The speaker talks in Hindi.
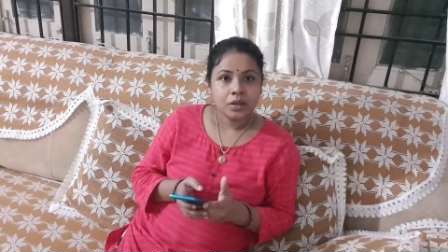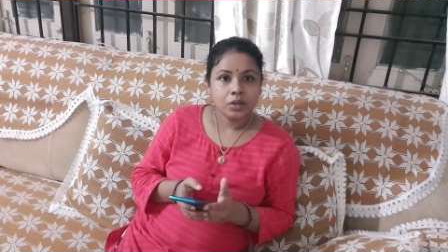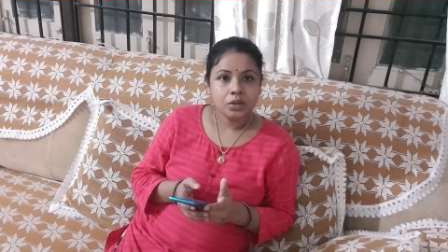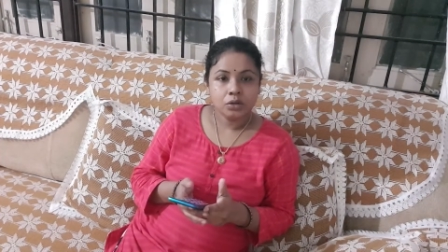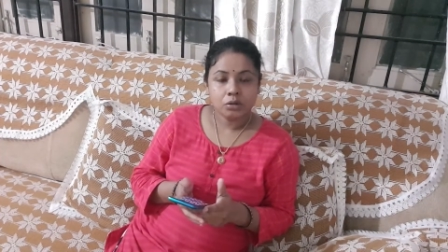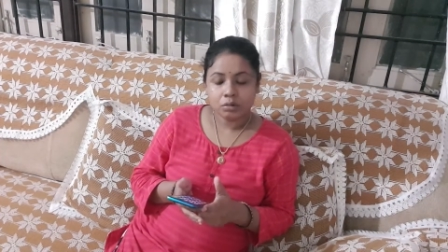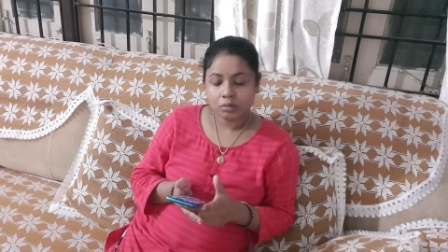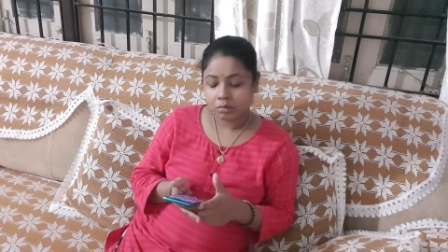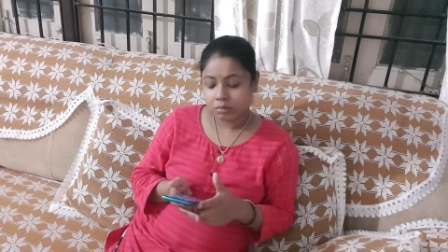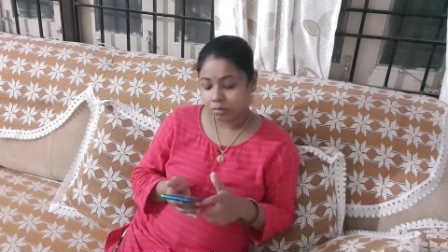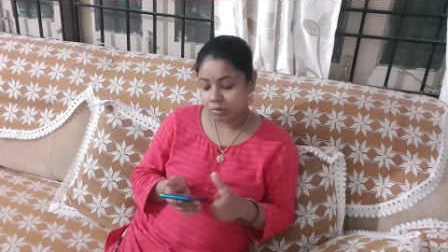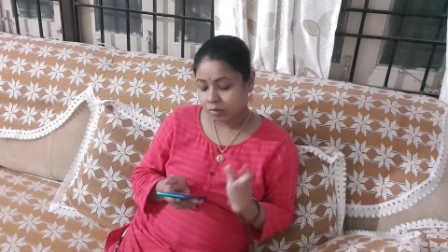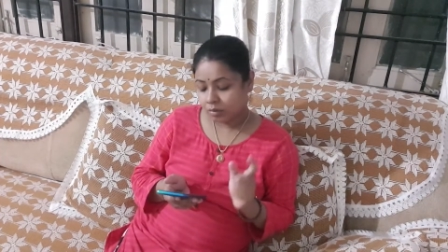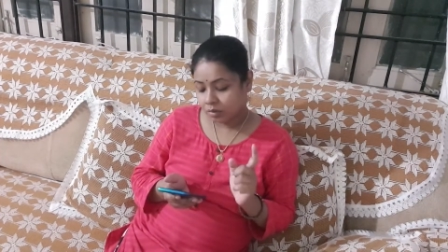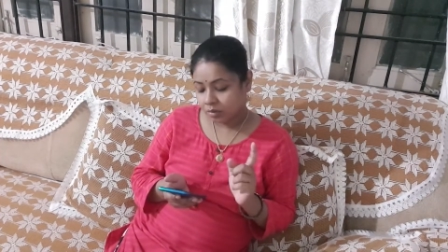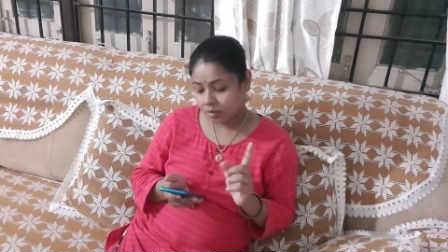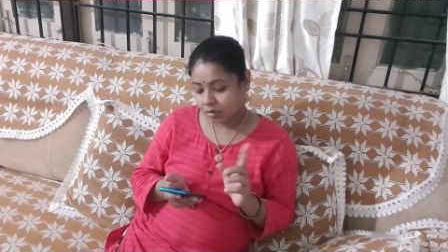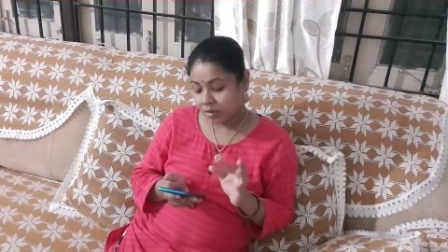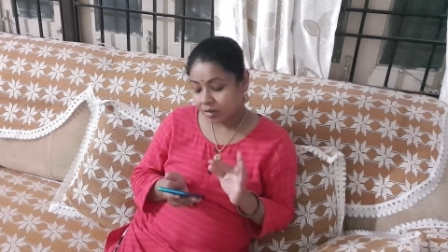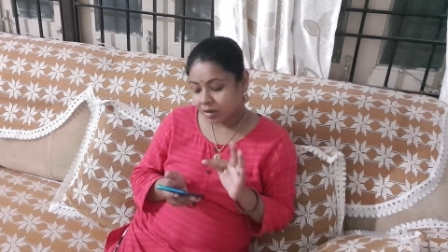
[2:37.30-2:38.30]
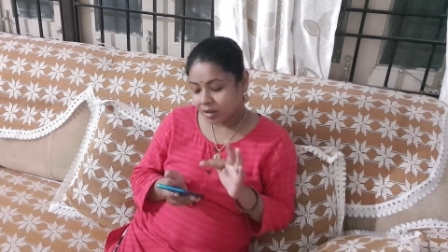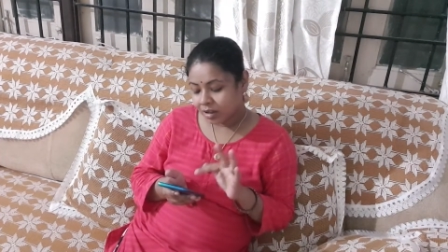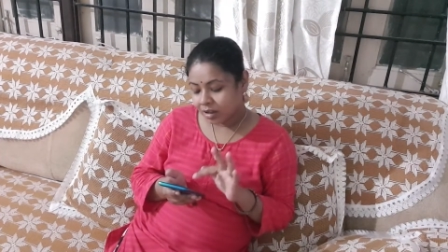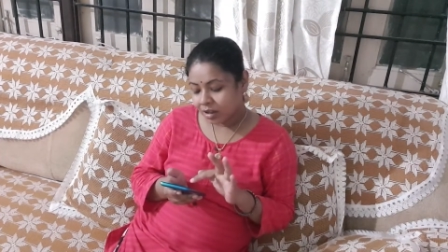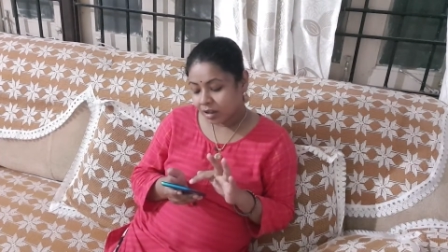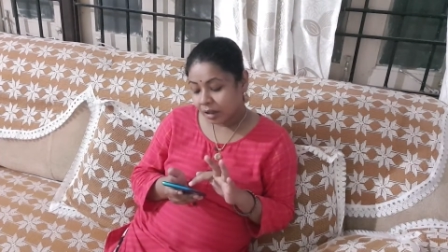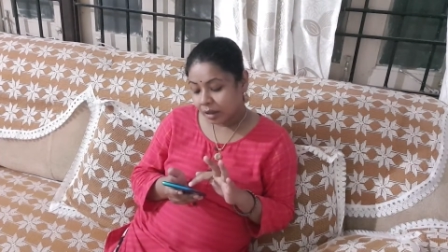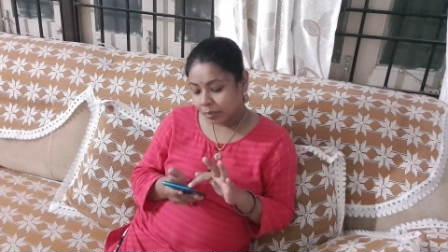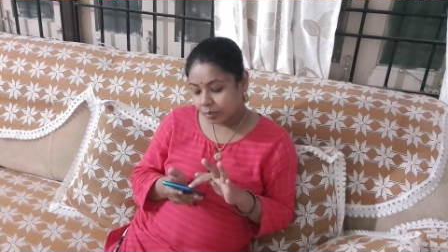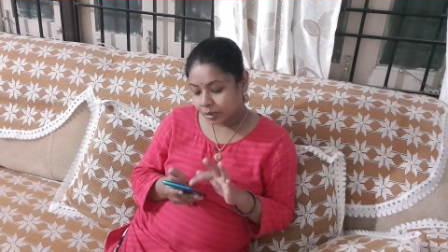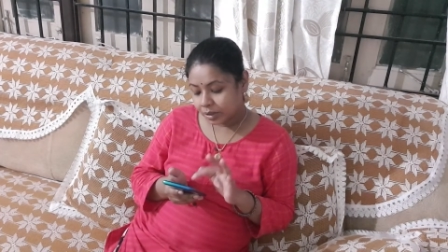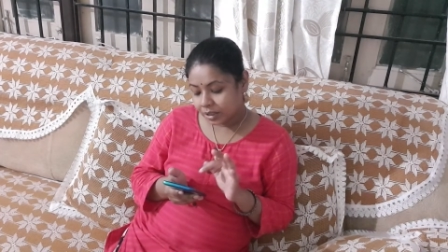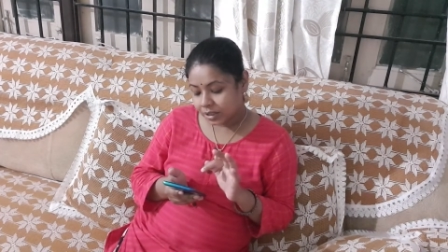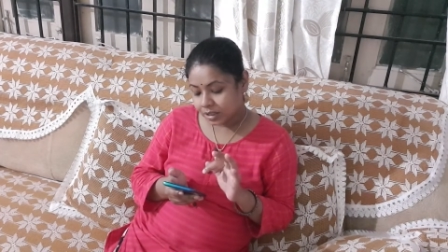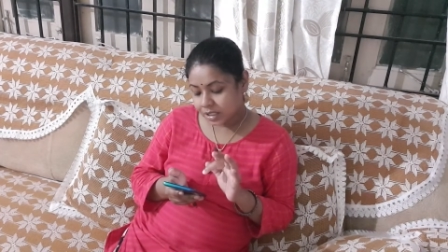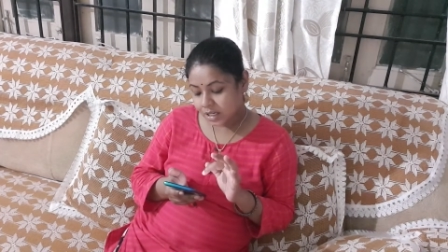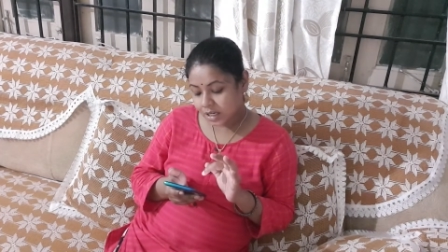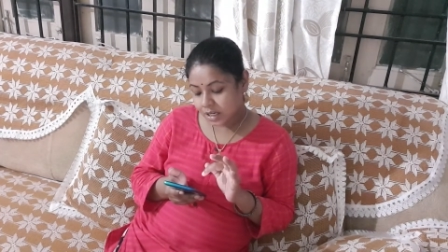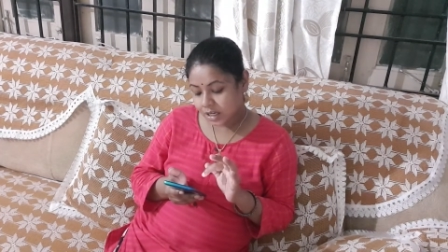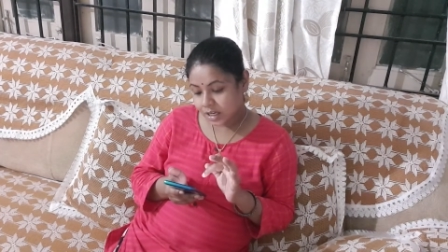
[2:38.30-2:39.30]
तो पता
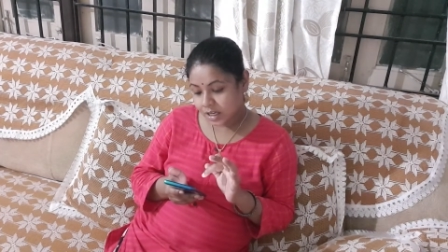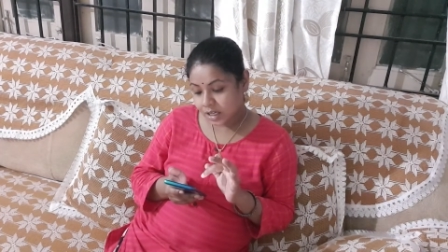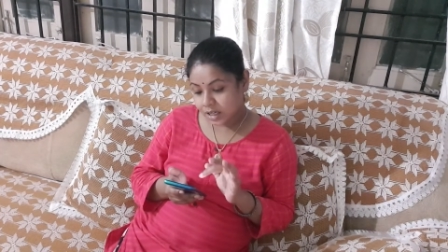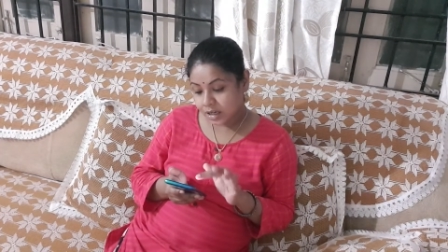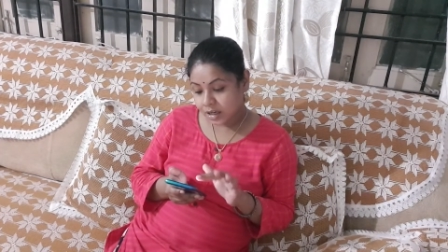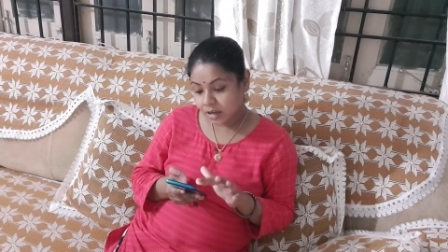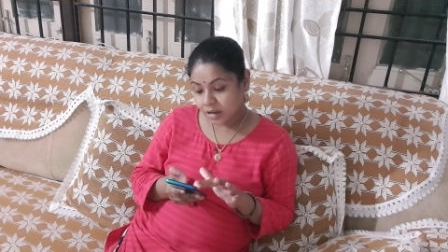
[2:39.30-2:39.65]
चला कि